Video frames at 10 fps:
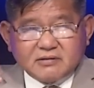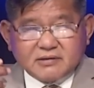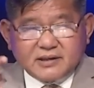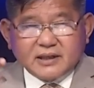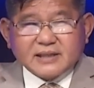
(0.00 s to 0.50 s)

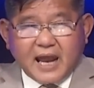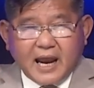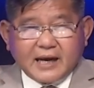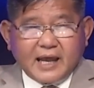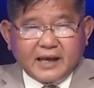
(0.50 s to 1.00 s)
diễn
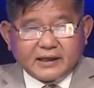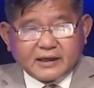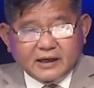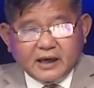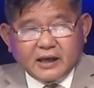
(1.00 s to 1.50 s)
giải lại
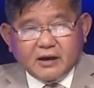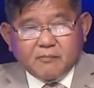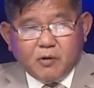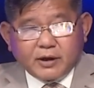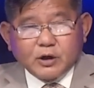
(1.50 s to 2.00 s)
cái
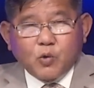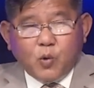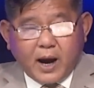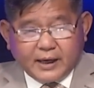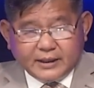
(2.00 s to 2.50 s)
một cái điều
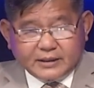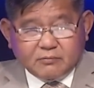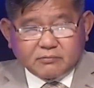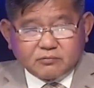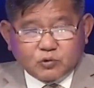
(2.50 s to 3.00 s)
khoản
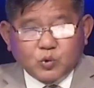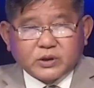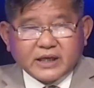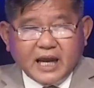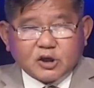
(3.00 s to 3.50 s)
trong tu
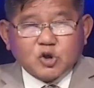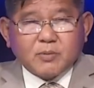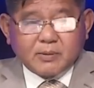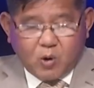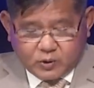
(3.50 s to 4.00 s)
chính án số
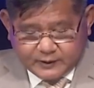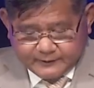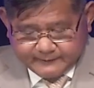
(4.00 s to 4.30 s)
14.